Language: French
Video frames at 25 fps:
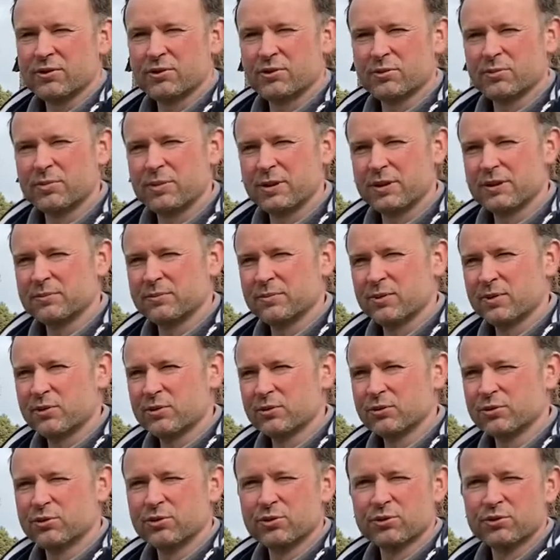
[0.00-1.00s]

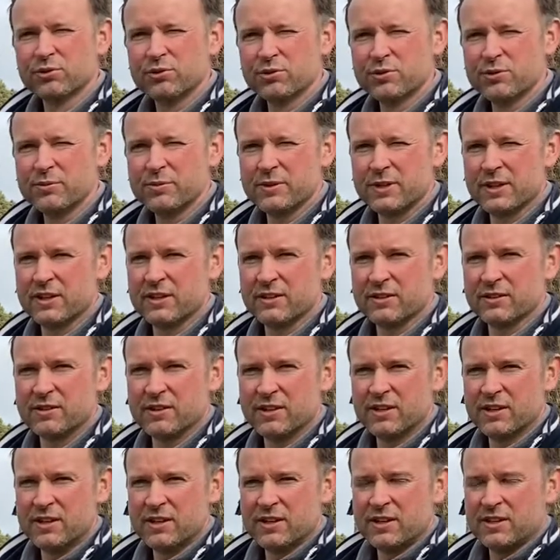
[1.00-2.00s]
complètement autonome et
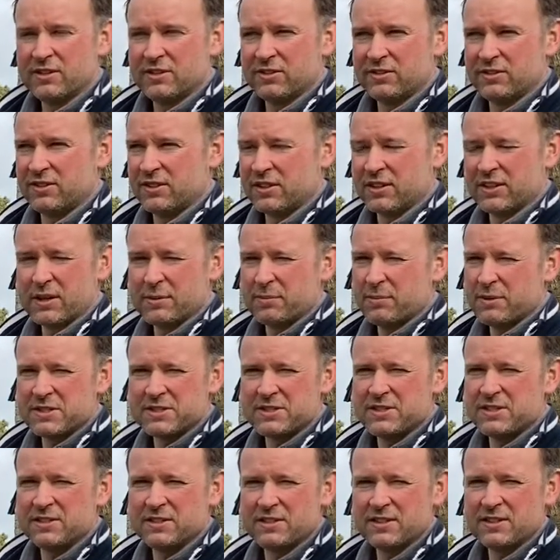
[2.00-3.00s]
ses
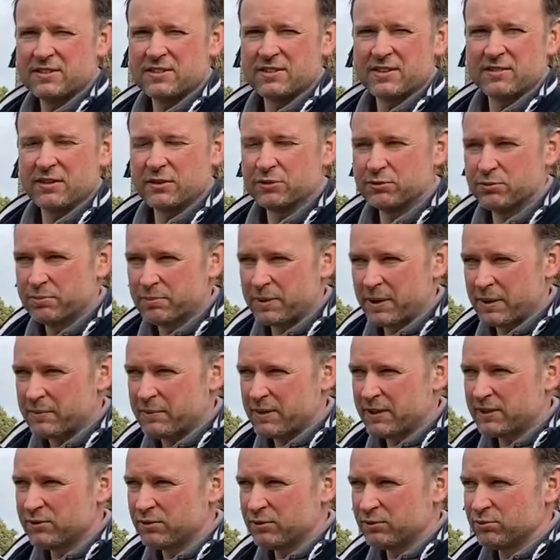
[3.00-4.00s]
capacités, ça va nous
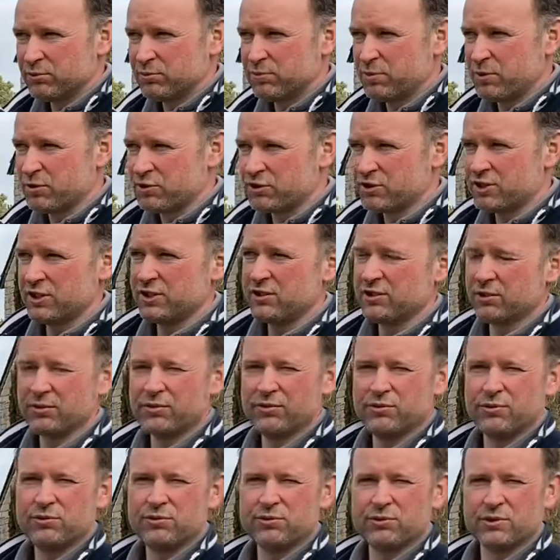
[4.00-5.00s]
permettre de nous projeter dans
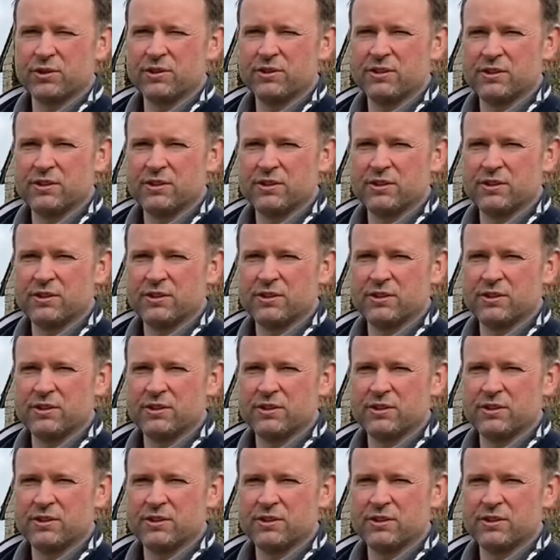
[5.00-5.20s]
le futur.